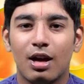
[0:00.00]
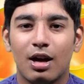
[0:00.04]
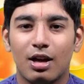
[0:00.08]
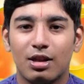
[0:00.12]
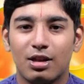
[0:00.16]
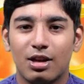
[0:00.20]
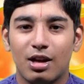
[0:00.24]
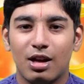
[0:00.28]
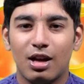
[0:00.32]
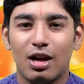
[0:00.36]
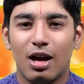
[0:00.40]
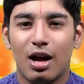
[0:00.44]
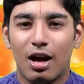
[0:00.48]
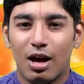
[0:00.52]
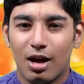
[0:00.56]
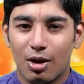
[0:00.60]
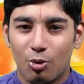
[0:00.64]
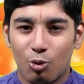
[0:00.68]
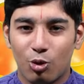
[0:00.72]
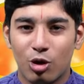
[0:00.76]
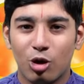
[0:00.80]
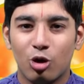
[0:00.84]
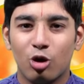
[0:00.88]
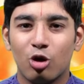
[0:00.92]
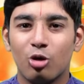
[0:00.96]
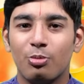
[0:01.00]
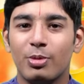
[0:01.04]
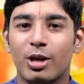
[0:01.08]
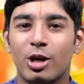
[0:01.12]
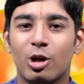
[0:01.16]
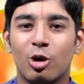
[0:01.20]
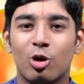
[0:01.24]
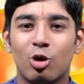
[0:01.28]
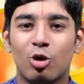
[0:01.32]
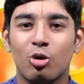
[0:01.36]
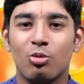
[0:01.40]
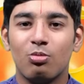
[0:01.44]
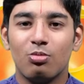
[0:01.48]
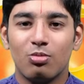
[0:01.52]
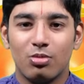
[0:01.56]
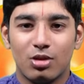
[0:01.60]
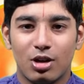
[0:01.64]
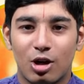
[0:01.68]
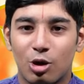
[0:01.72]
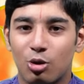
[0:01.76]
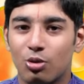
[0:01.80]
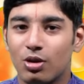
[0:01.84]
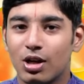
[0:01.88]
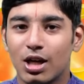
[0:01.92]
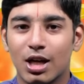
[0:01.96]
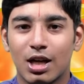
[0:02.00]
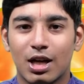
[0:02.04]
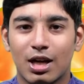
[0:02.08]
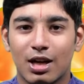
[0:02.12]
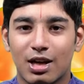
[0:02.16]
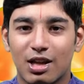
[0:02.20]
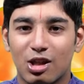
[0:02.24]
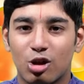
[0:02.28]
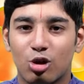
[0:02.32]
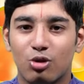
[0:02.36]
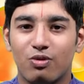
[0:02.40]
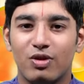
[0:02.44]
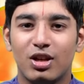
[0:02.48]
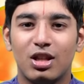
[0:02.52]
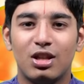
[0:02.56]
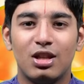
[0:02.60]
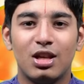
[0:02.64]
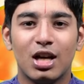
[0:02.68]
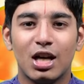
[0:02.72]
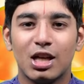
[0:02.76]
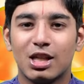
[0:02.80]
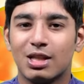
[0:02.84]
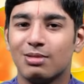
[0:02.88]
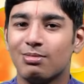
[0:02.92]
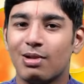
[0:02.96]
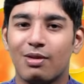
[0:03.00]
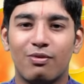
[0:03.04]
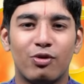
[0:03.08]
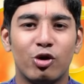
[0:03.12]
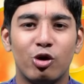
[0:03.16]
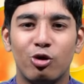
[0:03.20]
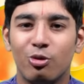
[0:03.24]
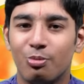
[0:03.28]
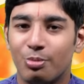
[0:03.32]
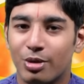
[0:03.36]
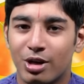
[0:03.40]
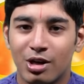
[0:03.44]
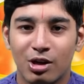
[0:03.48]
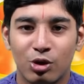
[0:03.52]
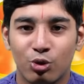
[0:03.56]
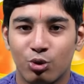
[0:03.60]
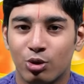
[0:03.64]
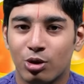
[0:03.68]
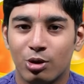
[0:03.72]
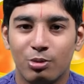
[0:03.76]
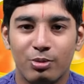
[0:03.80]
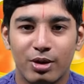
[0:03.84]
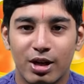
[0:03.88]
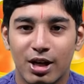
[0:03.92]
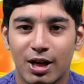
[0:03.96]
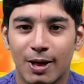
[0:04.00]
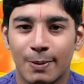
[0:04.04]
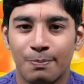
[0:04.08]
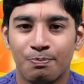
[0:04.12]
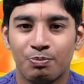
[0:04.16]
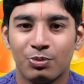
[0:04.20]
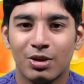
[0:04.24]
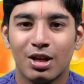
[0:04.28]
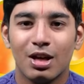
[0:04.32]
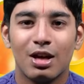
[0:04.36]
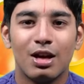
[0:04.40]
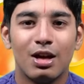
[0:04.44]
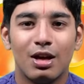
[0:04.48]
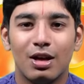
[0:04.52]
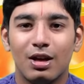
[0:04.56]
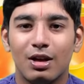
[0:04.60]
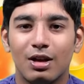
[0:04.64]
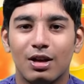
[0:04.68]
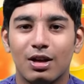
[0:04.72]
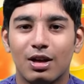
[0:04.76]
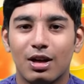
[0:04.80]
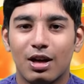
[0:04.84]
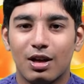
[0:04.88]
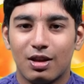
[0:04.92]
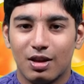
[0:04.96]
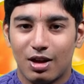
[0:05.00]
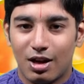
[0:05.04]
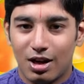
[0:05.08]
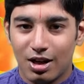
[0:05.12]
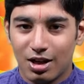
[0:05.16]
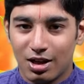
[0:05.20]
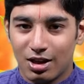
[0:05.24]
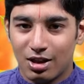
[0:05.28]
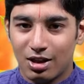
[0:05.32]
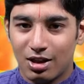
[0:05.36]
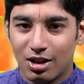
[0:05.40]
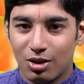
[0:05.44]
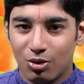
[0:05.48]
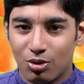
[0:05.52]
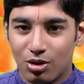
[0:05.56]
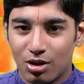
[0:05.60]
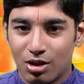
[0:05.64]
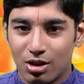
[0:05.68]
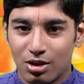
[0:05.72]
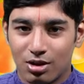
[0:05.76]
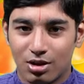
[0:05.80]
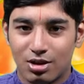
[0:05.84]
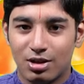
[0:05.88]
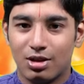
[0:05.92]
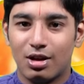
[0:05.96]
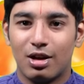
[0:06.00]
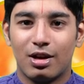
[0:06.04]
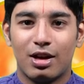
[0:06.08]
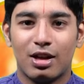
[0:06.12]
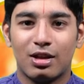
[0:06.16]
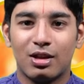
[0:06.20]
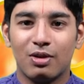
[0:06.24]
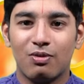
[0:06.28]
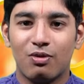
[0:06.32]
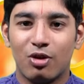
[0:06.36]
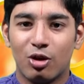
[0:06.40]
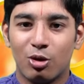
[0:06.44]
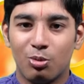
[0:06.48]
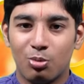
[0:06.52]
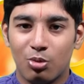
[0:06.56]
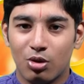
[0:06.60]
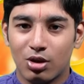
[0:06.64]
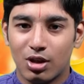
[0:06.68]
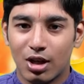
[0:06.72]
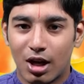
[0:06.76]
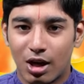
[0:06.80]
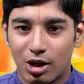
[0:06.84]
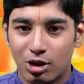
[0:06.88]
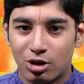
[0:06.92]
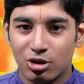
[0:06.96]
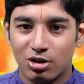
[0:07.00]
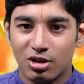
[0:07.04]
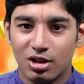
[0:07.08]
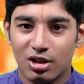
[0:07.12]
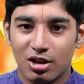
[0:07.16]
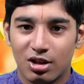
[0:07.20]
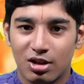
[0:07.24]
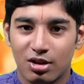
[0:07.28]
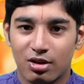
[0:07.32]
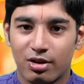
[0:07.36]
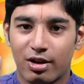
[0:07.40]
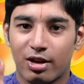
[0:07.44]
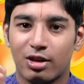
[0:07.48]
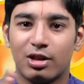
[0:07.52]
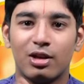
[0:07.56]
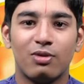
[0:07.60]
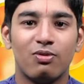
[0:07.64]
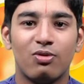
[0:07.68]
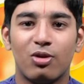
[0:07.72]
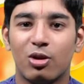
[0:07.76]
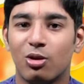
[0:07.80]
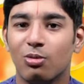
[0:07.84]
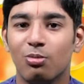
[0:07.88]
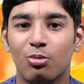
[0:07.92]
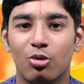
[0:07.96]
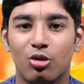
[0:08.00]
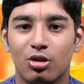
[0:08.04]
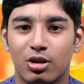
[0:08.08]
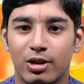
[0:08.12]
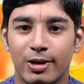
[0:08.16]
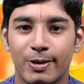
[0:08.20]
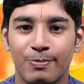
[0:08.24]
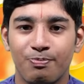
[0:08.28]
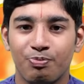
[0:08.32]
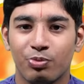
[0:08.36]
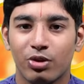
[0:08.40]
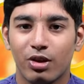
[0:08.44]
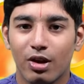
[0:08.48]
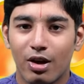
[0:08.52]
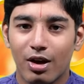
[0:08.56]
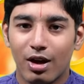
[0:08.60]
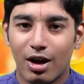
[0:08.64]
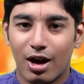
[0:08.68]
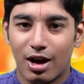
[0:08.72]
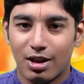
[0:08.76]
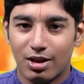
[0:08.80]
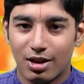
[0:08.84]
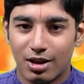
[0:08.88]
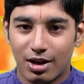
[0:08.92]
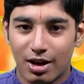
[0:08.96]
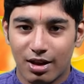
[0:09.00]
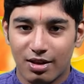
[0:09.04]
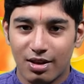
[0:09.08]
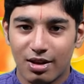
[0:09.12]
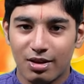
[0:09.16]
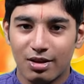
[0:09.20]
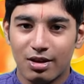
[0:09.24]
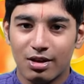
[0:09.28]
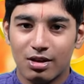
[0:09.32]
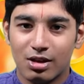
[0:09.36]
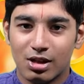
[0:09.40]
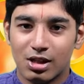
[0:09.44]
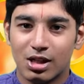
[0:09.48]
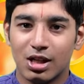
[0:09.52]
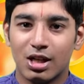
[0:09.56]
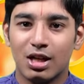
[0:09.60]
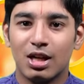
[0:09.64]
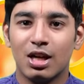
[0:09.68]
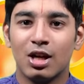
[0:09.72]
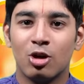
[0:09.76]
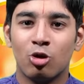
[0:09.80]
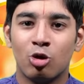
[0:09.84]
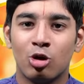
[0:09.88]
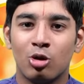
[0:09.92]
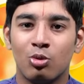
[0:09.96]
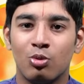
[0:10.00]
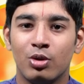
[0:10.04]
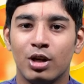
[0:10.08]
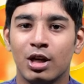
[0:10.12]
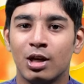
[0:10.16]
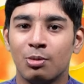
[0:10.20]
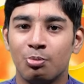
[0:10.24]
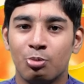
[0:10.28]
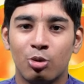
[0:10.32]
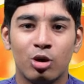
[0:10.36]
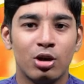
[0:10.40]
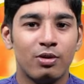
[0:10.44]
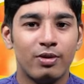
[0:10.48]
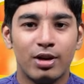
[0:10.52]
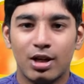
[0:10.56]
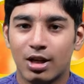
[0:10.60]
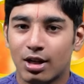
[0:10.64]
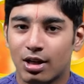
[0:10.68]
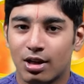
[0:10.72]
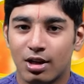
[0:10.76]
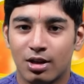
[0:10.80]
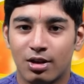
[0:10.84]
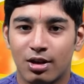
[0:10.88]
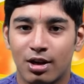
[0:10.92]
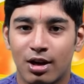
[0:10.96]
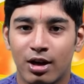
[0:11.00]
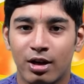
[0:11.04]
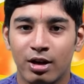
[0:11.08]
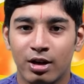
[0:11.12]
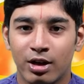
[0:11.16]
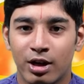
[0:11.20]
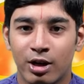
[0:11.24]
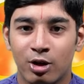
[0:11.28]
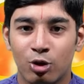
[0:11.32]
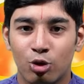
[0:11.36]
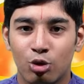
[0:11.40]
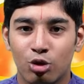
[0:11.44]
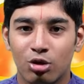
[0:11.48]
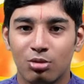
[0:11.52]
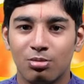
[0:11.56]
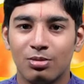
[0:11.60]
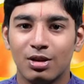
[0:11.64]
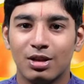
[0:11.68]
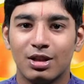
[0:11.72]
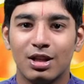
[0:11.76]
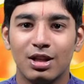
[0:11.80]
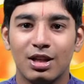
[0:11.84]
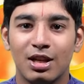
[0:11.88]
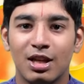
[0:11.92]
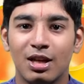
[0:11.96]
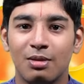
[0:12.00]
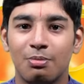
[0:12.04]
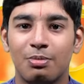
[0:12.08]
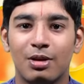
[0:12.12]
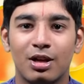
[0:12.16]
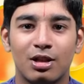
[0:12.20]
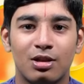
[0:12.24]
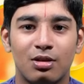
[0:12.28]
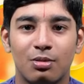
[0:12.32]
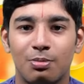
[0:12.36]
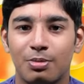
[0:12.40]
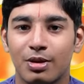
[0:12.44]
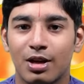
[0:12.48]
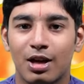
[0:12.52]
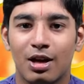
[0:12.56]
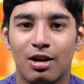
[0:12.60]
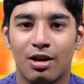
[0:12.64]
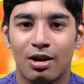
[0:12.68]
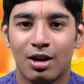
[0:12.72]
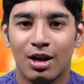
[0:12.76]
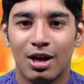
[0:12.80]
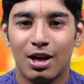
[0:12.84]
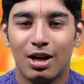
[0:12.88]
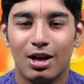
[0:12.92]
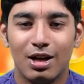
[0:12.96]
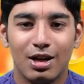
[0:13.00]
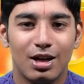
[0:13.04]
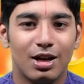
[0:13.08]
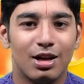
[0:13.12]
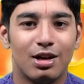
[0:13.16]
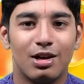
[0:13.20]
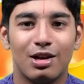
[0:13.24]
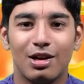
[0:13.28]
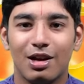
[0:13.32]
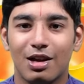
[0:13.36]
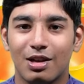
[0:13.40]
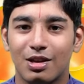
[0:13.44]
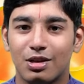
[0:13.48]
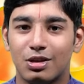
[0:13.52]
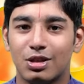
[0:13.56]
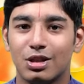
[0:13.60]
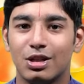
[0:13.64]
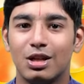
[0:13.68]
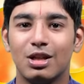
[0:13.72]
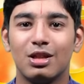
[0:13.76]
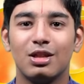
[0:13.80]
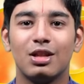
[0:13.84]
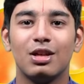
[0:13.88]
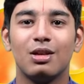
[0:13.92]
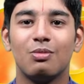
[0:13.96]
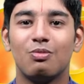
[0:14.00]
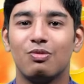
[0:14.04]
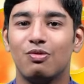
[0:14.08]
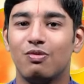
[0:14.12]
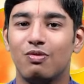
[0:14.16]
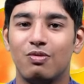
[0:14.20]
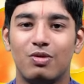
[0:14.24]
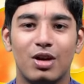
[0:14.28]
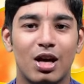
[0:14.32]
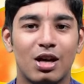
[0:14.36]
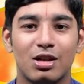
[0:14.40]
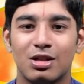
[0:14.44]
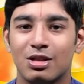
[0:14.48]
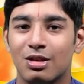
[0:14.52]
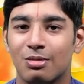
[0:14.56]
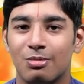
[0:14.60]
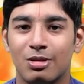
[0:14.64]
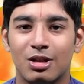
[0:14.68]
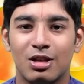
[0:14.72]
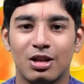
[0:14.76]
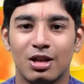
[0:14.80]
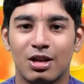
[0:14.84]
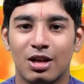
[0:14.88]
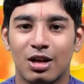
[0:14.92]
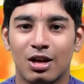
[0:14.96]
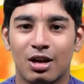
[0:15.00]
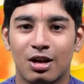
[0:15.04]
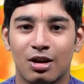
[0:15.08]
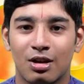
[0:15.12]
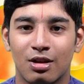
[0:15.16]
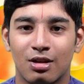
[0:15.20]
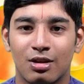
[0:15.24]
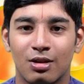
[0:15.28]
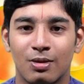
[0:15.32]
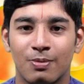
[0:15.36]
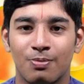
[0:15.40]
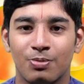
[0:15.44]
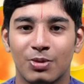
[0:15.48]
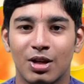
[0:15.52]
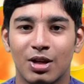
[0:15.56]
அதனால் உனக்கும் எனக்கும் நடுவில் இருக்கிற அந்த வித்தியாசம் அவ்வளோ பெருசு ஒன்றும் இல்லை அதனால் இந்த ஒரு ரத்தம் வரும்போது அர்ஜுனன் ரத்தம் வரும்போது அந்த ரத்தத்தில் சிக்கி என்னோட உயிர் போய்விட்டிருந்தால் என் குடும்பத்தை நீ பார்த்துப்பியா என்று அந்த சிலந்தி வியாசரை பற்றி கேட்கறது